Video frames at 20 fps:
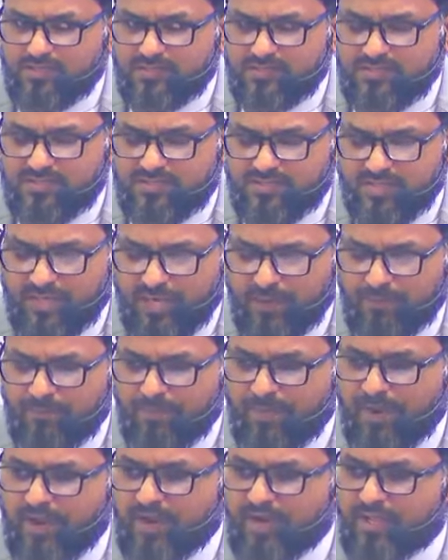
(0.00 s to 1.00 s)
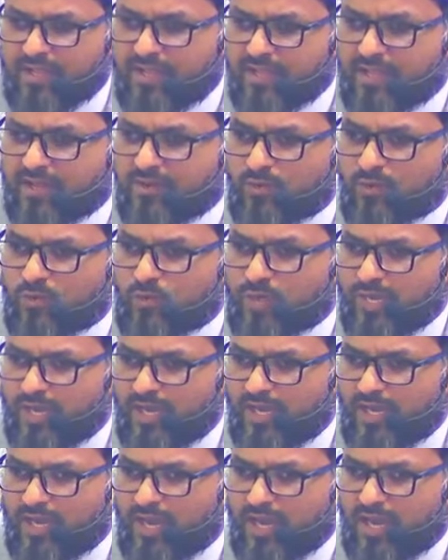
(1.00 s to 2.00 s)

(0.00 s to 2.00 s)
சிறப்பான உடல்